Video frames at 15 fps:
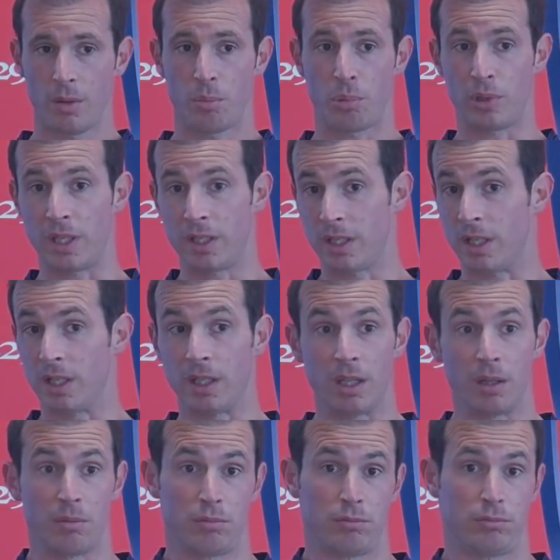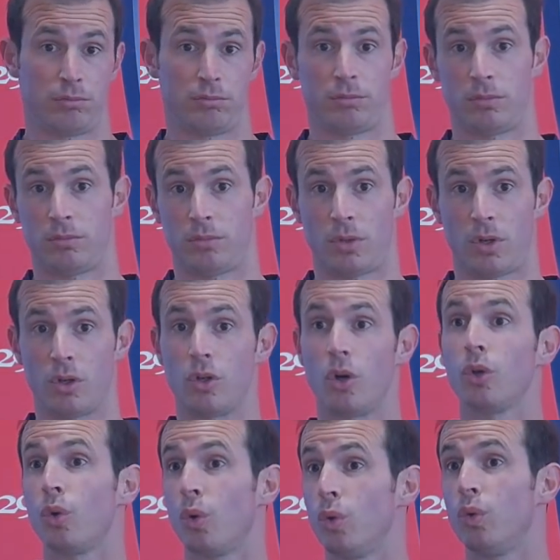Peut-être qu'il était
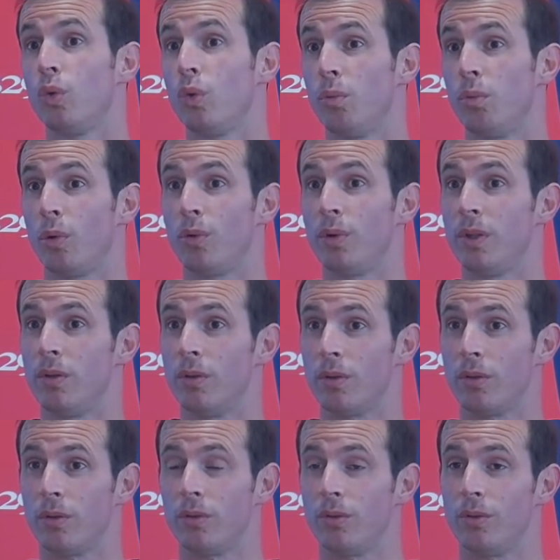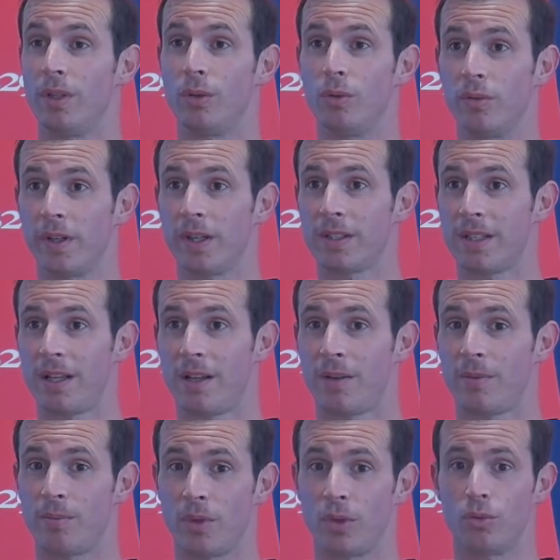encore trop tôt pour lui de, découvrir ça,
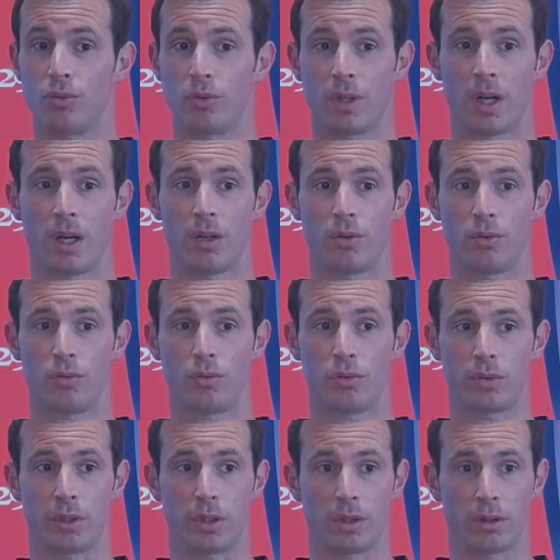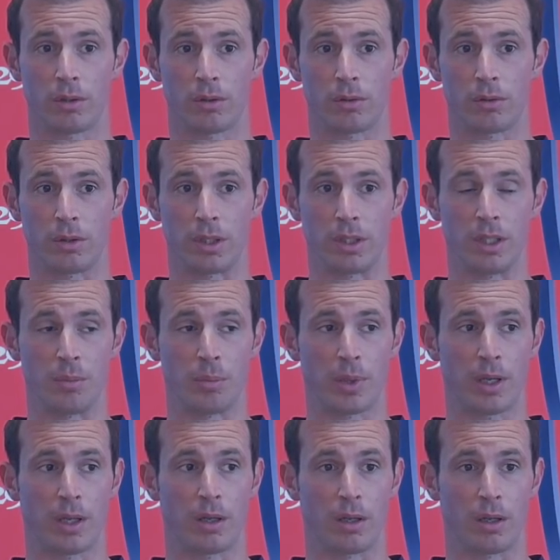mais en tout cas, nous, on, a été
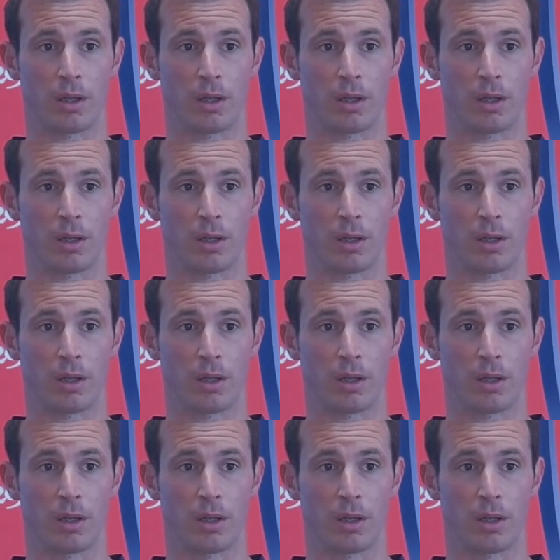prêts